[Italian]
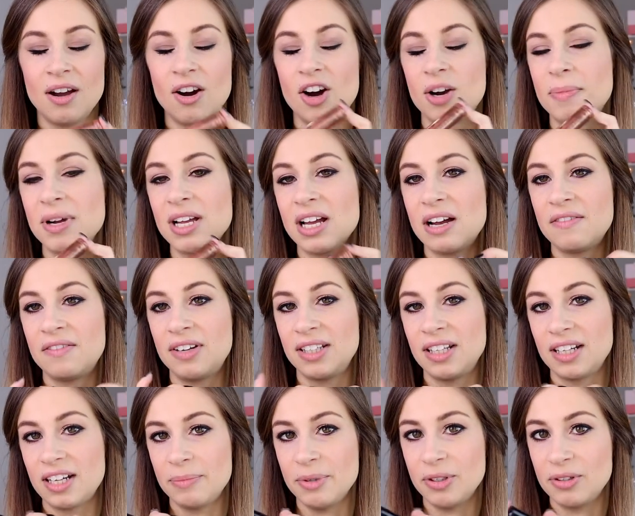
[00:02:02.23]
Ormai
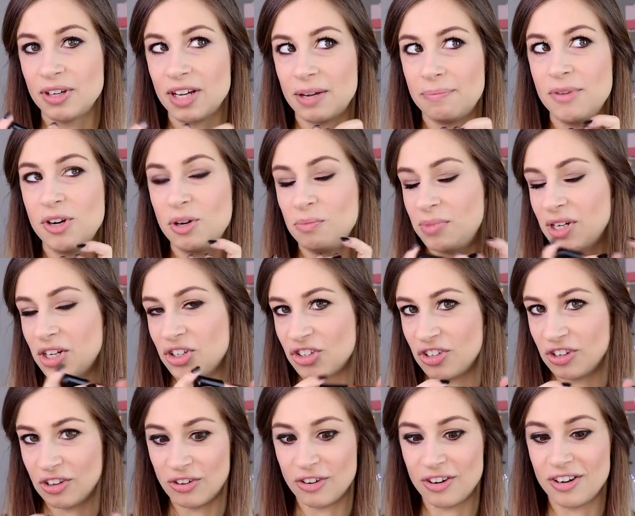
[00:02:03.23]
avrete capito che a me non
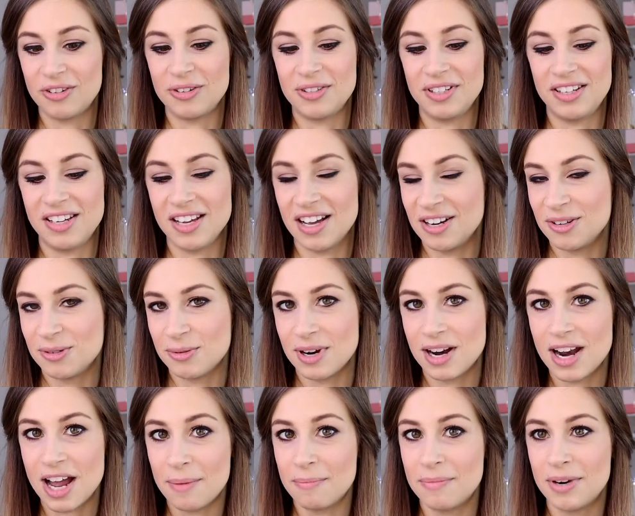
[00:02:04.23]
piacciono i colori così chiari
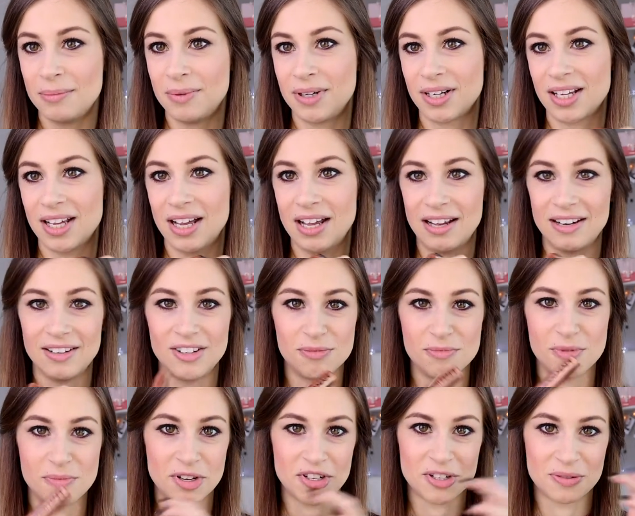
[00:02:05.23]
sulle labbra perché non
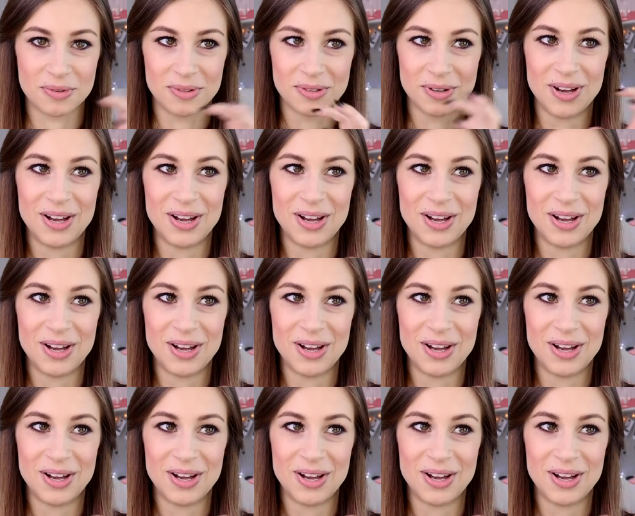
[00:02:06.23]
mi piace quando